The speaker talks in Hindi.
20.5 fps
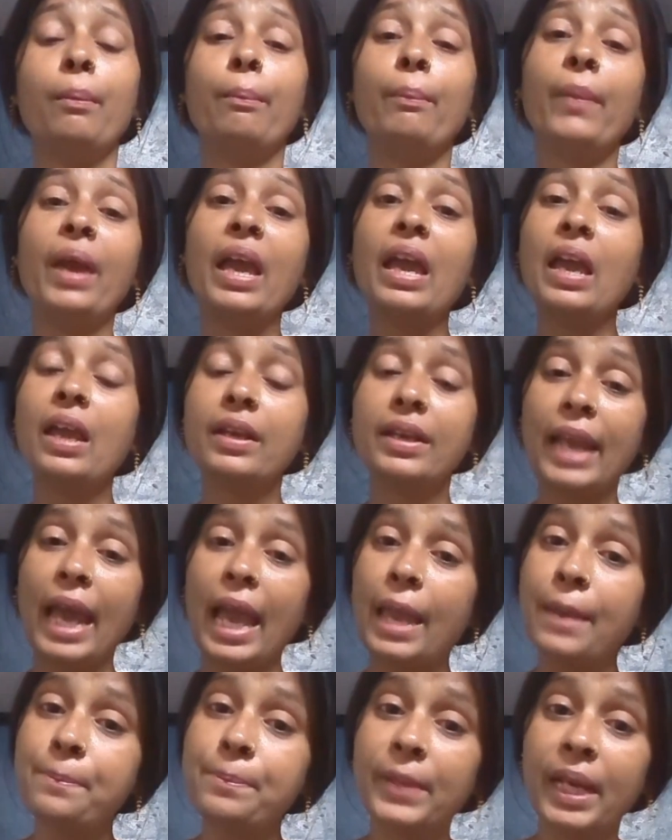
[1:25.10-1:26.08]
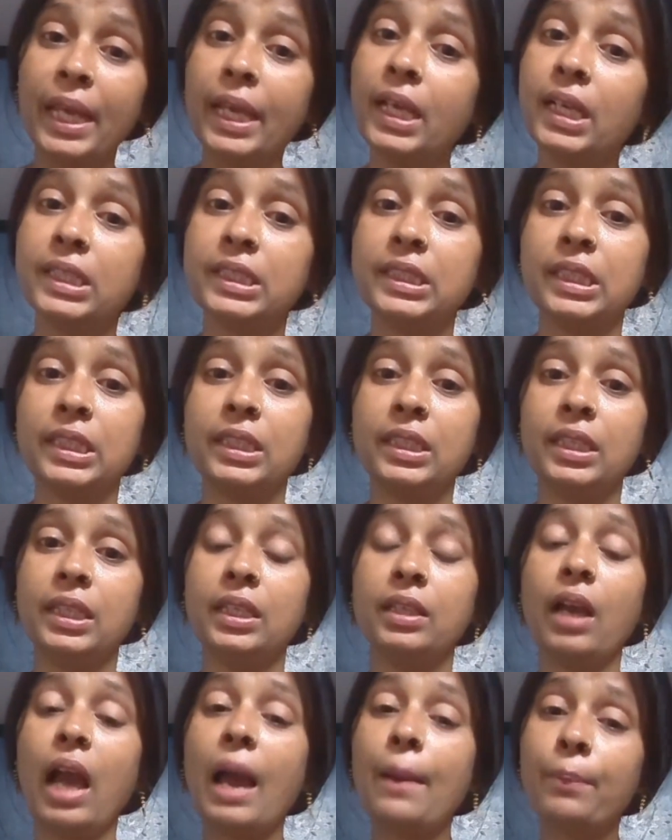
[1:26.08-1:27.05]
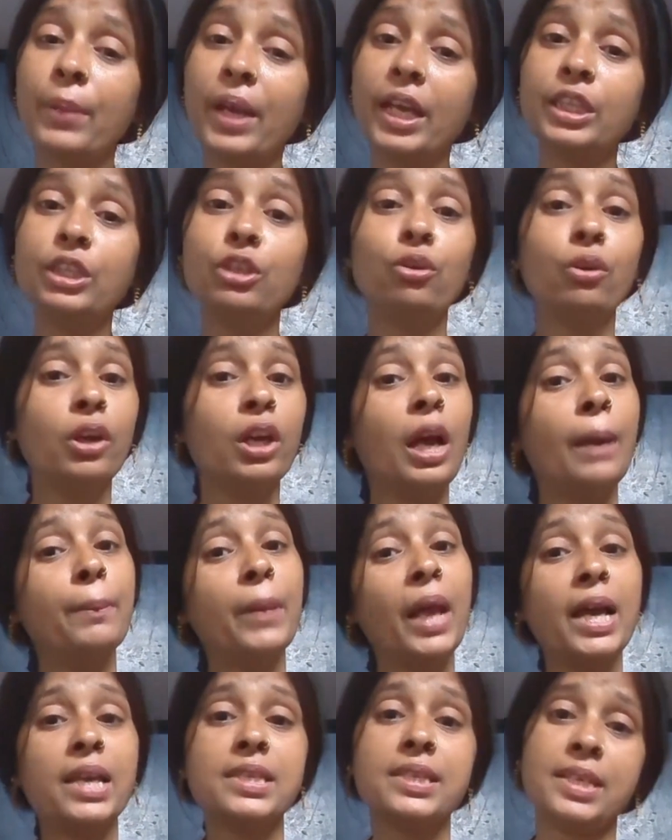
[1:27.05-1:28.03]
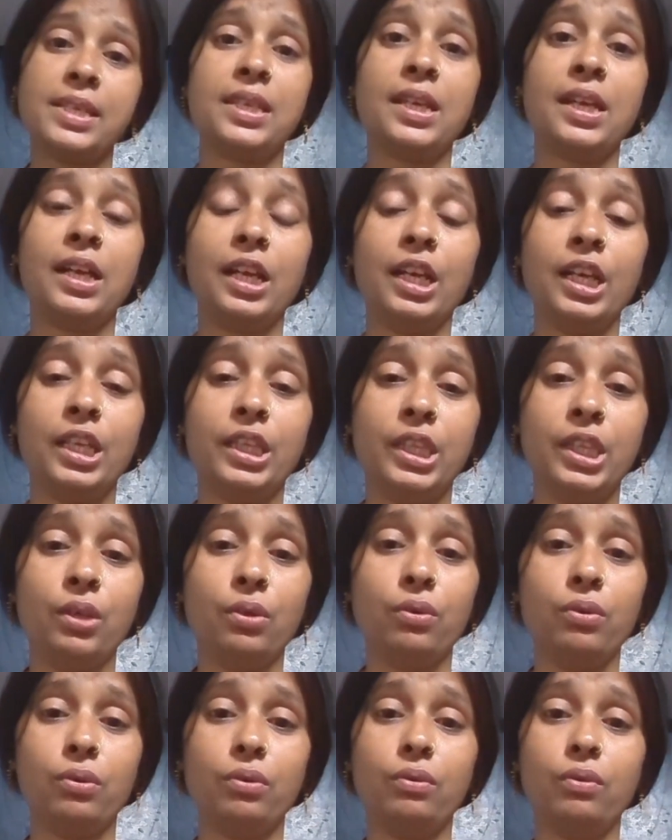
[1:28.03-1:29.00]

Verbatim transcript: मैं टाइप नहीं कर सकती आप कहते हो कि आप डांस कैसे कर लेते हो